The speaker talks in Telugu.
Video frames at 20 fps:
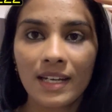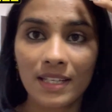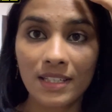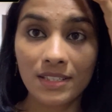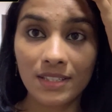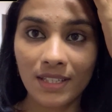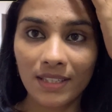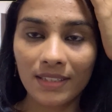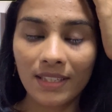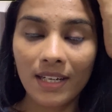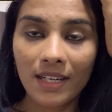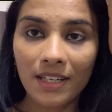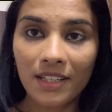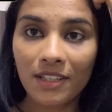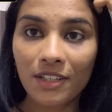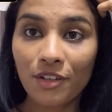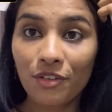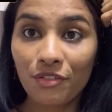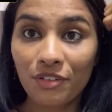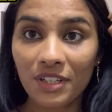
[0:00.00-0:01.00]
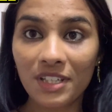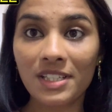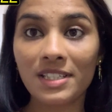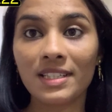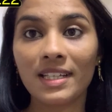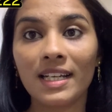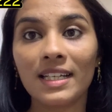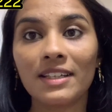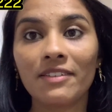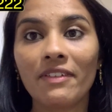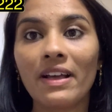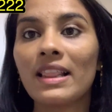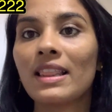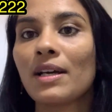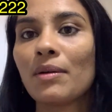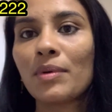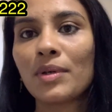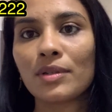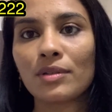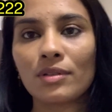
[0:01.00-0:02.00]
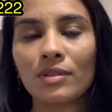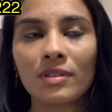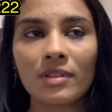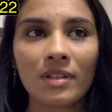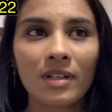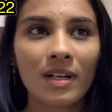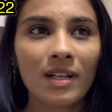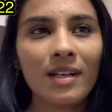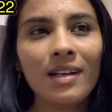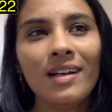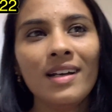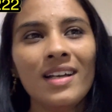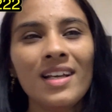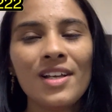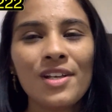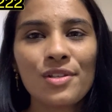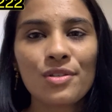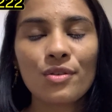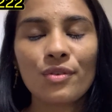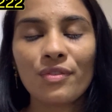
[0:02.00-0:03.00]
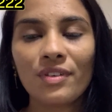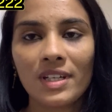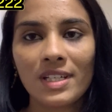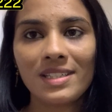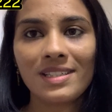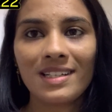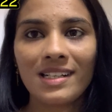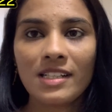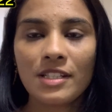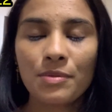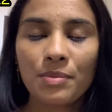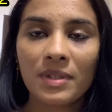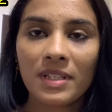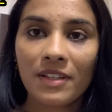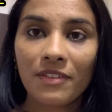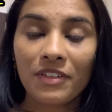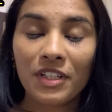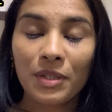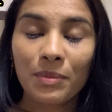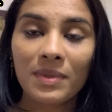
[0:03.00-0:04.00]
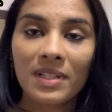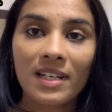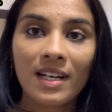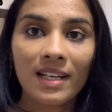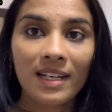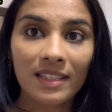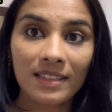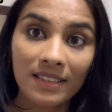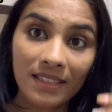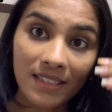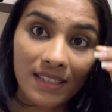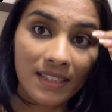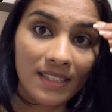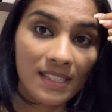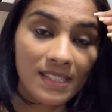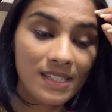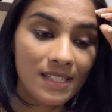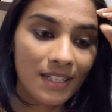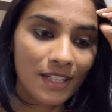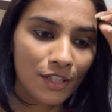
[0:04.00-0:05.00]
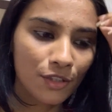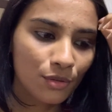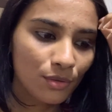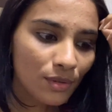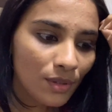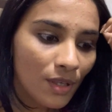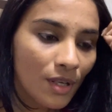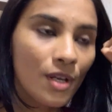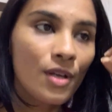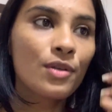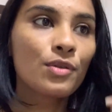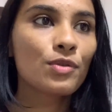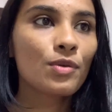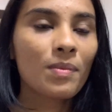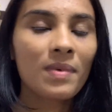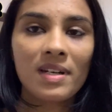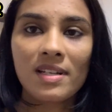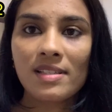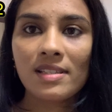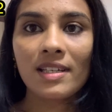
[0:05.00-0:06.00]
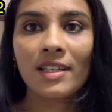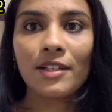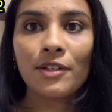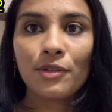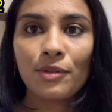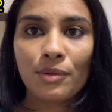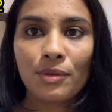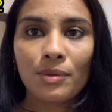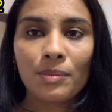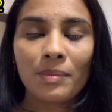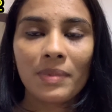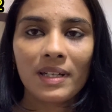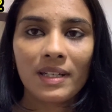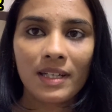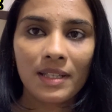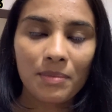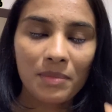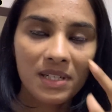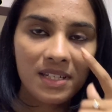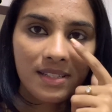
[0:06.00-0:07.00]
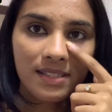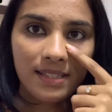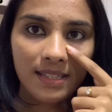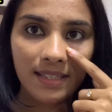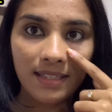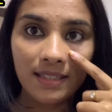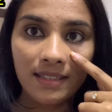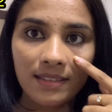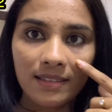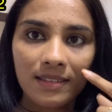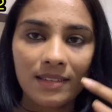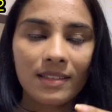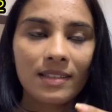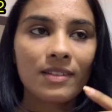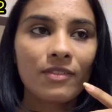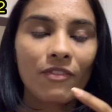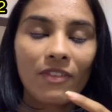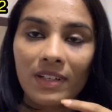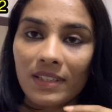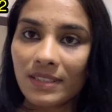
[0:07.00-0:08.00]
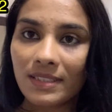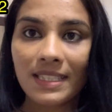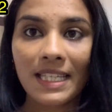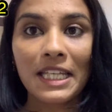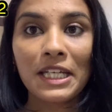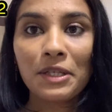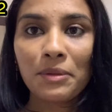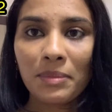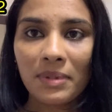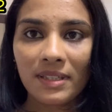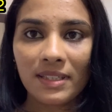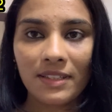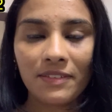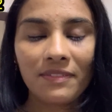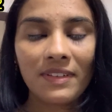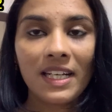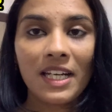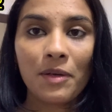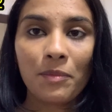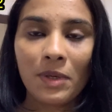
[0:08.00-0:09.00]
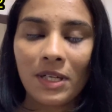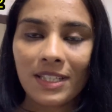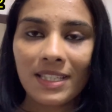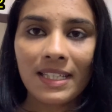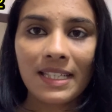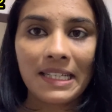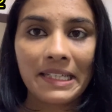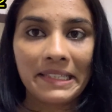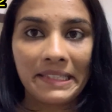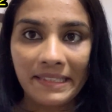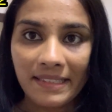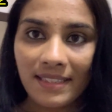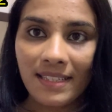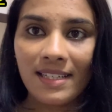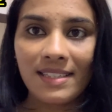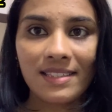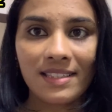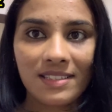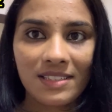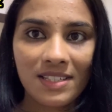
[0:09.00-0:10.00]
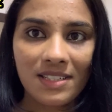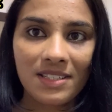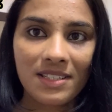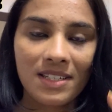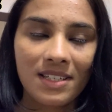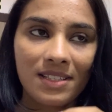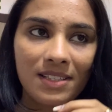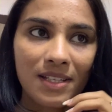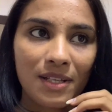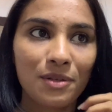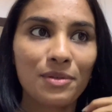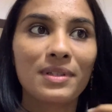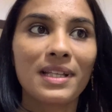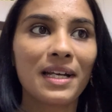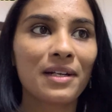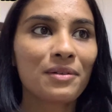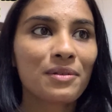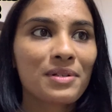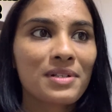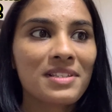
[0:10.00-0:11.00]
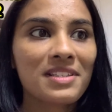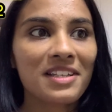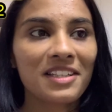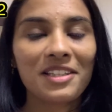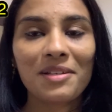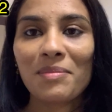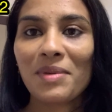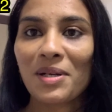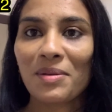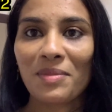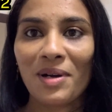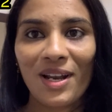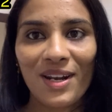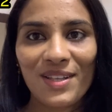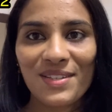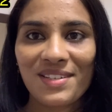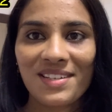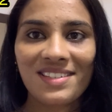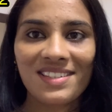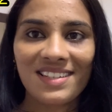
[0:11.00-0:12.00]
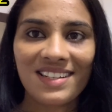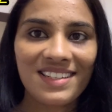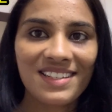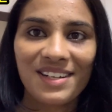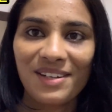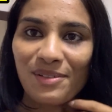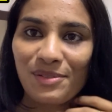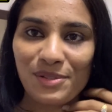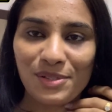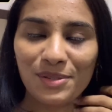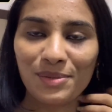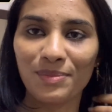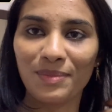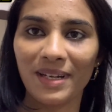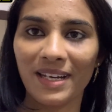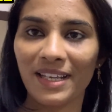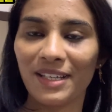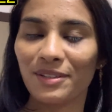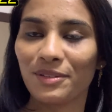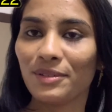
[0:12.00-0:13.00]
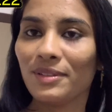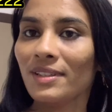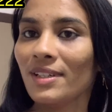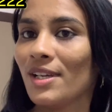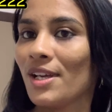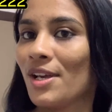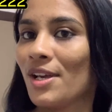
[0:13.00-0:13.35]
నెక్స్ట్ అయితే నేను ఇంకా ఫేషియల్కి వెళ్దాం అనుకుంటున్నా సో ఫేషియల్స్ మీద వీటి మీద నాకు అంత ఇంట్రెస్ట్ లేదు సో మన స్కిన్ టోన్ బట్టి మన స్కిన్ స్కిన్ని బట్టి వీళ్ళే మనకి క్లియర్గా సజెస్ట్ చేస్తారు దాని గురించి అయితే మనం ఆలోచించాల్సిన అవసరం లేదు